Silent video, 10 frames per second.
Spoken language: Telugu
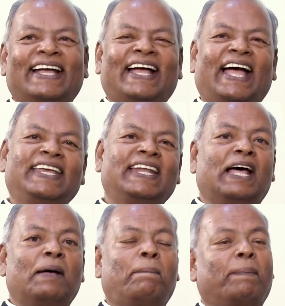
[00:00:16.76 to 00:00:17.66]
ఇంకా అయినా
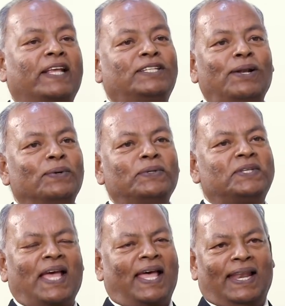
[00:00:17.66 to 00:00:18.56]
ప్రజలు
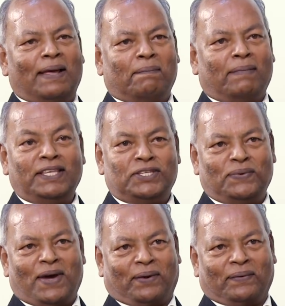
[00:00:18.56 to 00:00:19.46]
చాలా
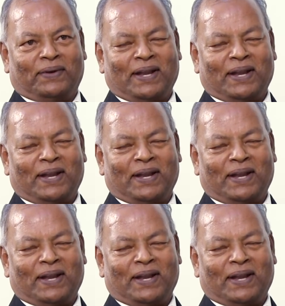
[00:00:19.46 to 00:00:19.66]
మంచివారు